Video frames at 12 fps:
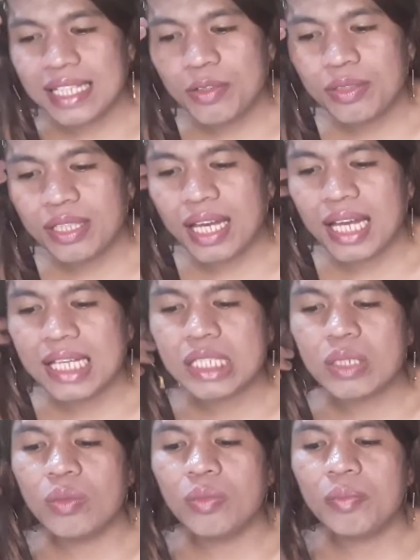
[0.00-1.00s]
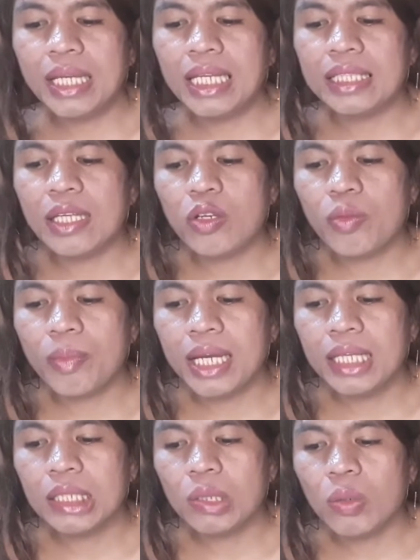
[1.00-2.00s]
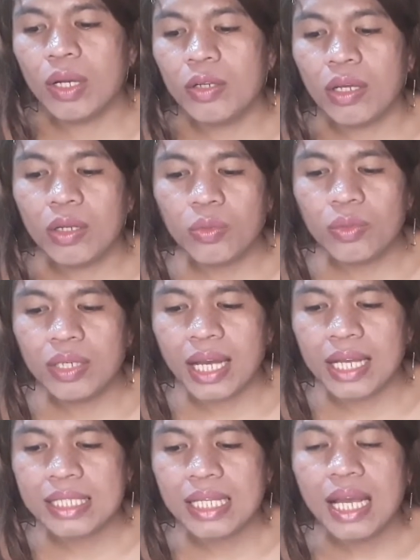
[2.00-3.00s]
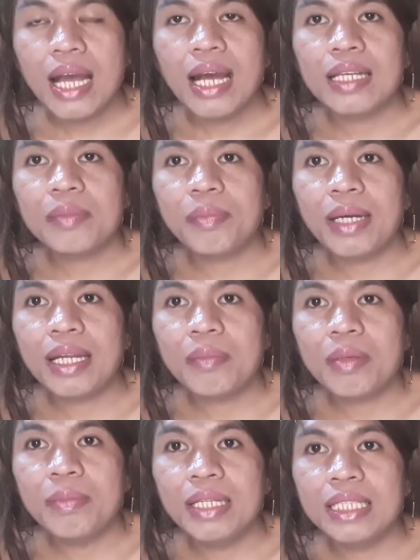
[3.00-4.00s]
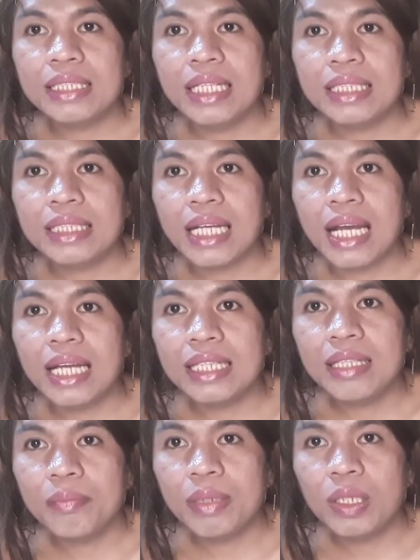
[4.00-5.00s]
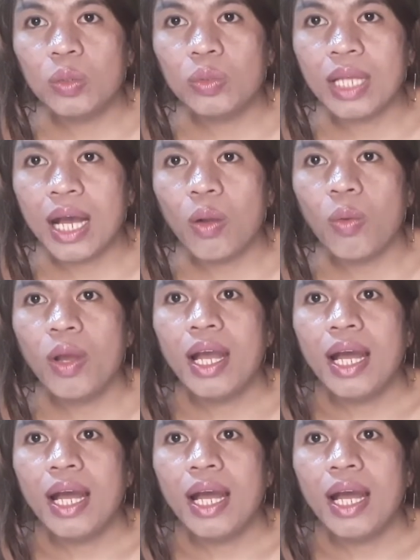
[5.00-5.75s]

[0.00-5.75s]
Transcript: Ngayon guys, kung mahilig tayo kumain kung ano-ano guys at para mabilis guys ang ating panunaw